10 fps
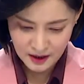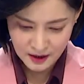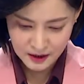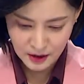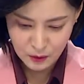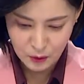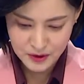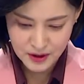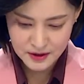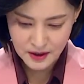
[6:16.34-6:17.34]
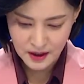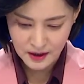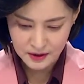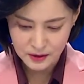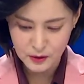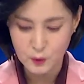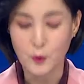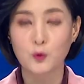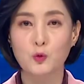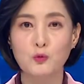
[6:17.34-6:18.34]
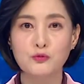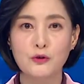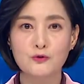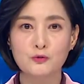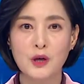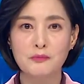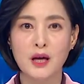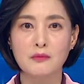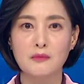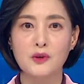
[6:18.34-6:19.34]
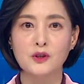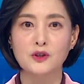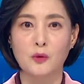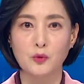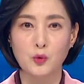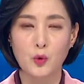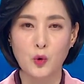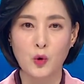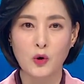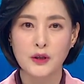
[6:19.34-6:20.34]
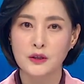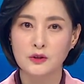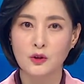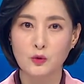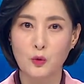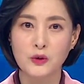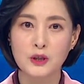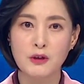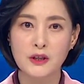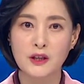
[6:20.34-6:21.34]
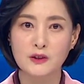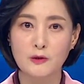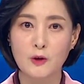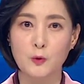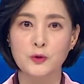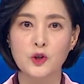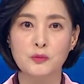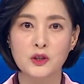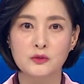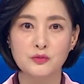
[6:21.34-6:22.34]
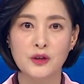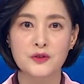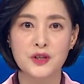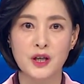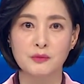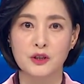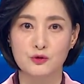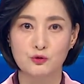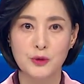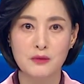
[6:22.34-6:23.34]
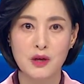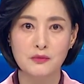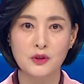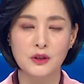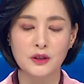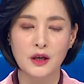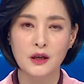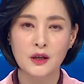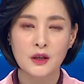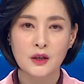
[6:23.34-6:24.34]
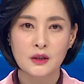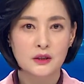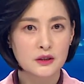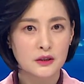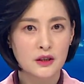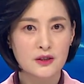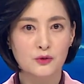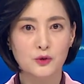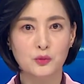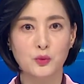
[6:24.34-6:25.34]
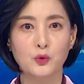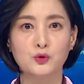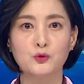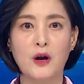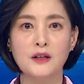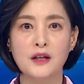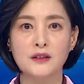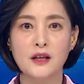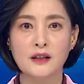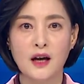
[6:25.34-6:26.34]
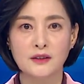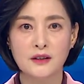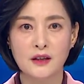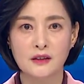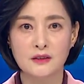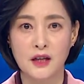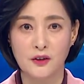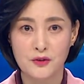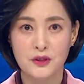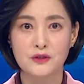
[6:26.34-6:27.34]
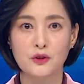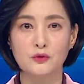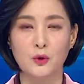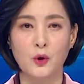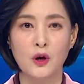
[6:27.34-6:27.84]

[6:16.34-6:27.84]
일단 공직자 같은 경우 공무원 수만 100만 명이 넘고 예를 들어 공기관이라든가 공기업에 근무하는 사람들 수백만 명인데 이를 대상으로 모두 관리하는 게 가능하겠느냐 현실적으로